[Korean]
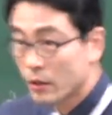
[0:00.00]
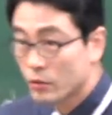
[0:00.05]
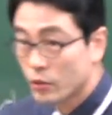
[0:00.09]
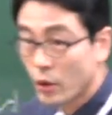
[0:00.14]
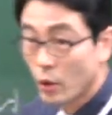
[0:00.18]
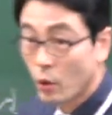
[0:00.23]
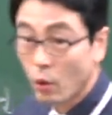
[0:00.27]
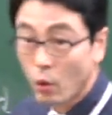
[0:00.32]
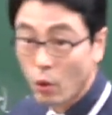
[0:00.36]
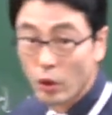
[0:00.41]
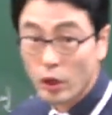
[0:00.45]

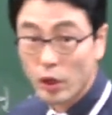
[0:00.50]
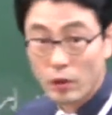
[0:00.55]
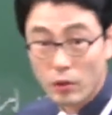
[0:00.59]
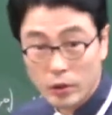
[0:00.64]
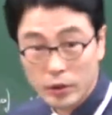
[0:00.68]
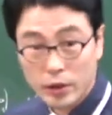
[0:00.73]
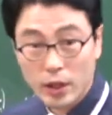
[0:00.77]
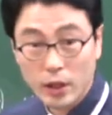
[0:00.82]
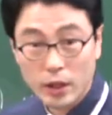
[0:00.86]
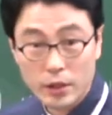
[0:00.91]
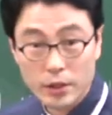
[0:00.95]
최 5억일
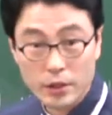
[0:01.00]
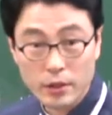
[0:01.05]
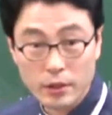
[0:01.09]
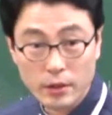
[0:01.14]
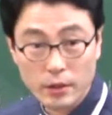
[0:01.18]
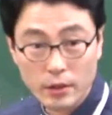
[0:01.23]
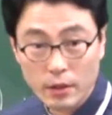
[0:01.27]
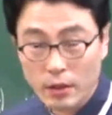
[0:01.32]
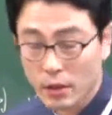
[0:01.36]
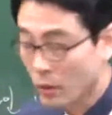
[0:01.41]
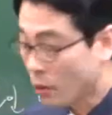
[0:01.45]
거잖아요. 그죠?
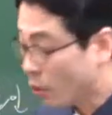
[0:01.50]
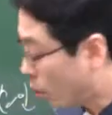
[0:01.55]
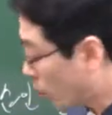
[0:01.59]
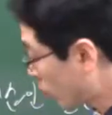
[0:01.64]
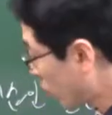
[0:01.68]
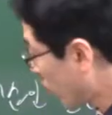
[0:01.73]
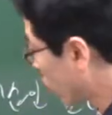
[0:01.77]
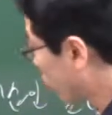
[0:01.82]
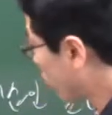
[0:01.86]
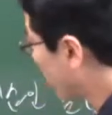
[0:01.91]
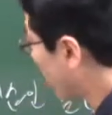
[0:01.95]
네,
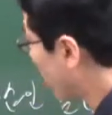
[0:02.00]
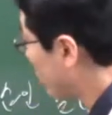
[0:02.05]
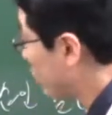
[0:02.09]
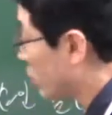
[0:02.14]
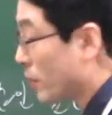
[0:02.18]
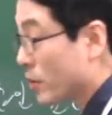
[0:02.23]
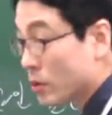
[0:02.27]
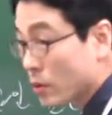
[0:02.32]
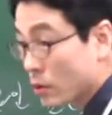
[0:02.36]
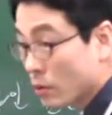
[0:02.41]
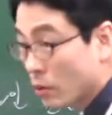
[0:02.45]
그것도 물어봐요.
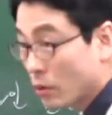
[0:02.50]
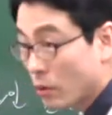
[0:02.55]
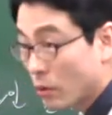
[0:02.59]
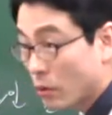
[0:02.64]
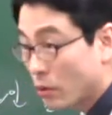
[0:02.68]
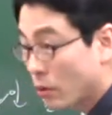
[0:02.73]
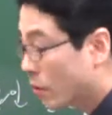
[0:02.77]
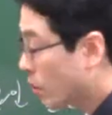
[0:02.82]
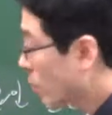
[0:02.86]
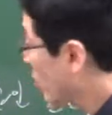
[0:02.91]
시험에서 또.